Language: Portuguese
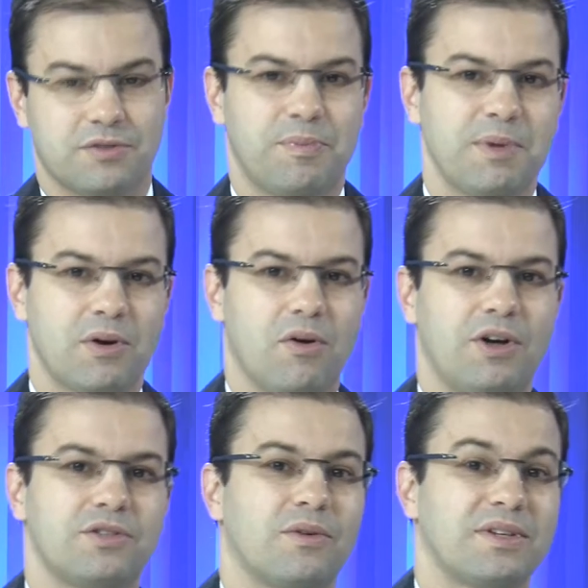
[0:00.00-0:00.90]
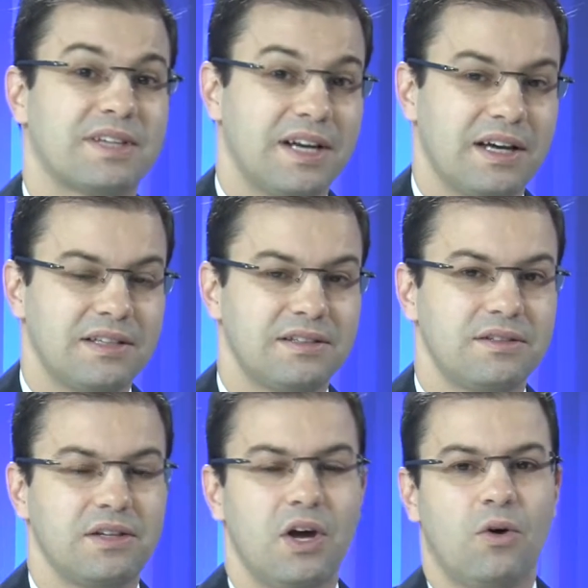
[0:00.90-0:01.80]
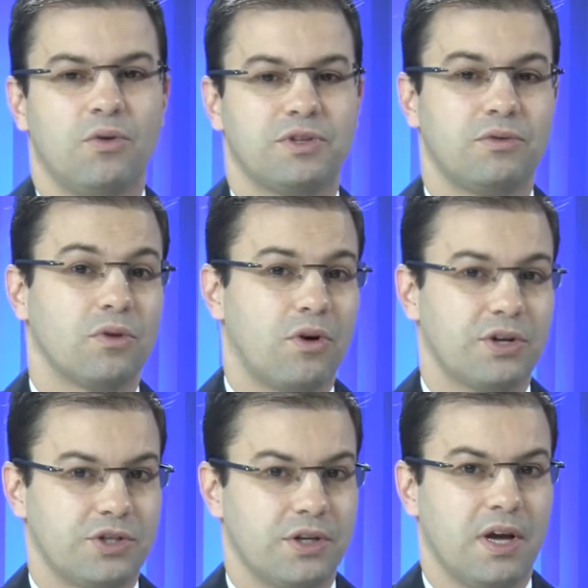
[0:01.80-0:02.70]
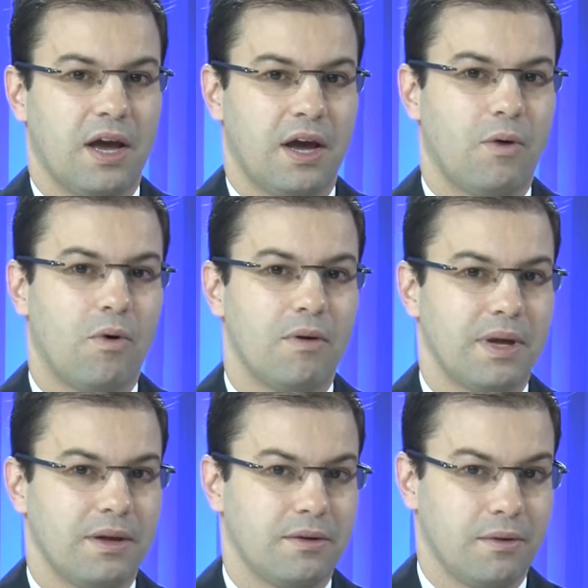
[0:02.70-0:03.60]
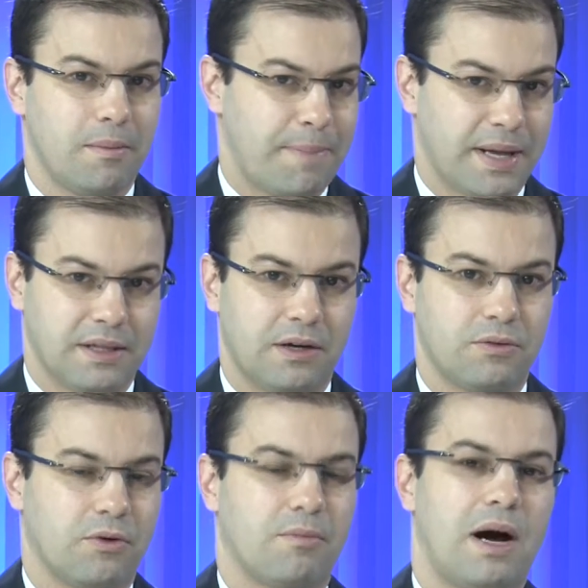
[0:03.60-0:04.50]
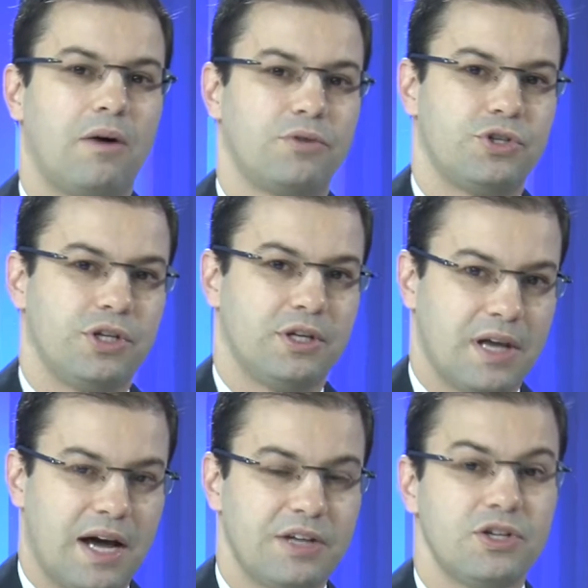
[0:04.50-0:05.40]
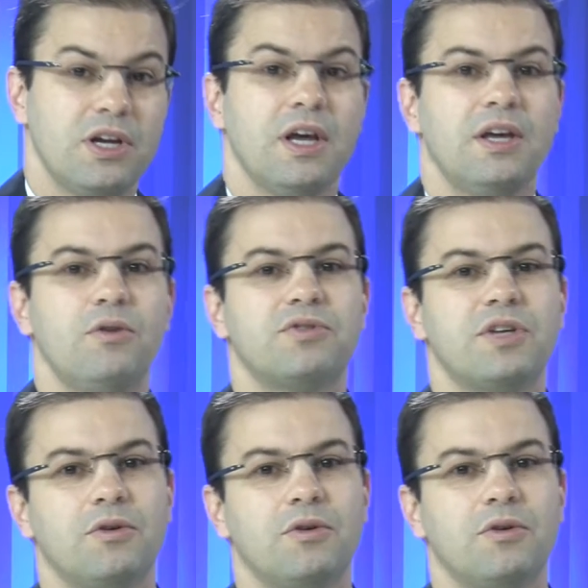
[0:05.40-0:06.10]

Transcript: O primeiro lote são as crianças, o segundo lote é o homem padrão normal de idade e o,